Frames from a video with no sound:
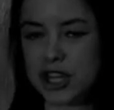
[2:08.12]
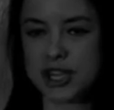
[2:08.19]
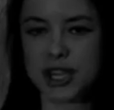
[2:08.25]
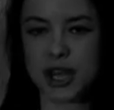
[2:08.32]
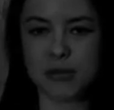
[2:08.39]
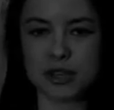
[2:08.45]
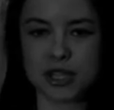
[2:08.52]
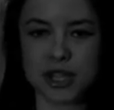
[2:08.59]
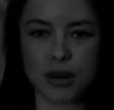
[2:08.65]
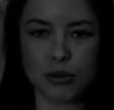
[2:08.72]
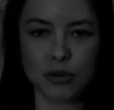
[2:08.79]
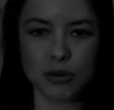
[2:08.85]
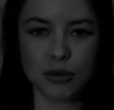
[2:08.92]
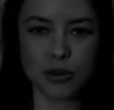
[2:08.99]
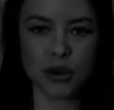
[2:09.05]
сами
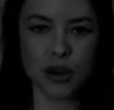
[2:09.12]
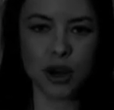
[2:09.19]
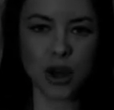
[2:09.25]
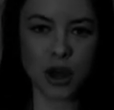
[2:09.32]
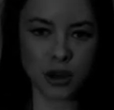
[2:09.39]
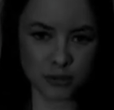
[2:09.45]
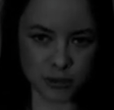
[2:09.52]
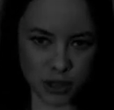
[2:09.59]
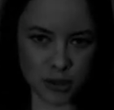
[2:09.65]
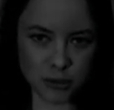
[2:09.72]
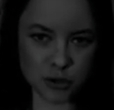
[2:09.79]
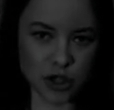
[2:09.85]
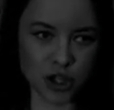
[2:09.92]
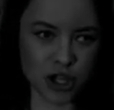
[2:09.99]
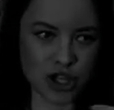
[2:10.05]
собой, потому
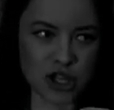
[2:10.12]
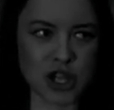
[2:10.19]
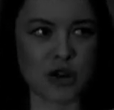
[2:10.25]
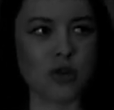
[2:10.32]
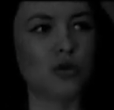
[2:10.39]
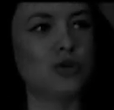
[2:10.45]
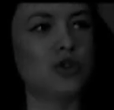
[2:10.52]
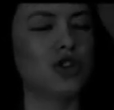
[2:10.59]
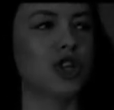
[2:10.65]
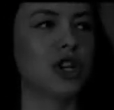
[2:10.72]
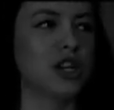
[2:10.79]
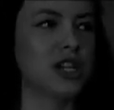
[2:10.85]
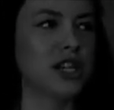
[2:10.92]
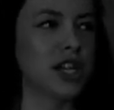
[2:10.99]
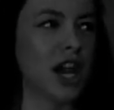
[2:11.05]
что они
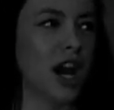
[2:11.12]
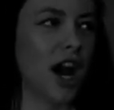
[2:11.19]
закончились.